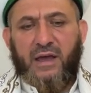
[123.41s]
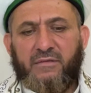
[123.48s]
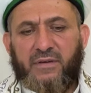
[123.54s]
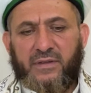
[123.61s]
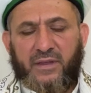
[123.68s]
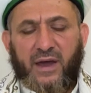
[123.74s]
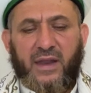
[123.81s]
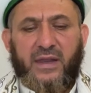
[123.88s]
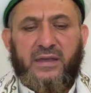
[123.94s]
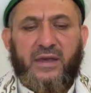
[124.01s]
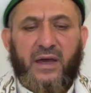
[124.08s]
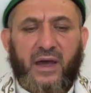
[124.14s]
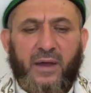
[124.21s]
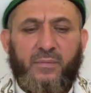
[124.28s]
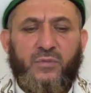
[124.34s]
فذلك
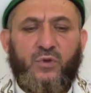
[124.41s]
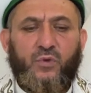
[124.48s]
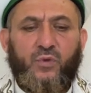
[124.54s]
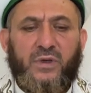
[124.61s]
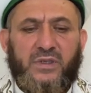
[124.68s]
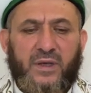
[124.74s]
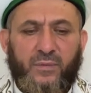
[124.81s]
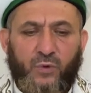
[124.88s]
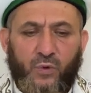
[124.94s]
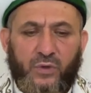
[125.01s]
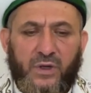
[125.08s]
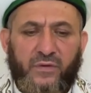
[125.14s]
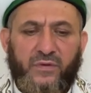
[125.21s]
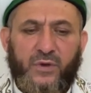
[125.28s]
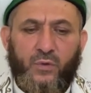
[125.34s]
خمس
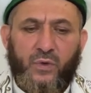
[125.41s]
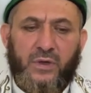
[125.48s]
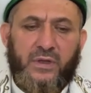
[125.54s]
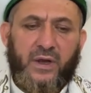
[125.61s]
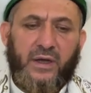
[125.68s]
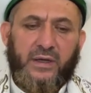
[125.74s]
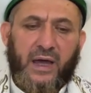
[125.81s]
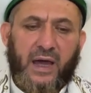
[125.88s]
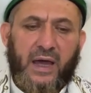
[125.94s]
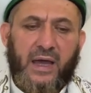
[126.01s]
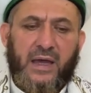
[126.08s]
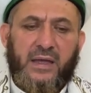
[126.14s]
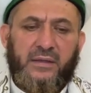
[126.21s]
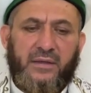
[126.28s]
وسبعون في كل ركعة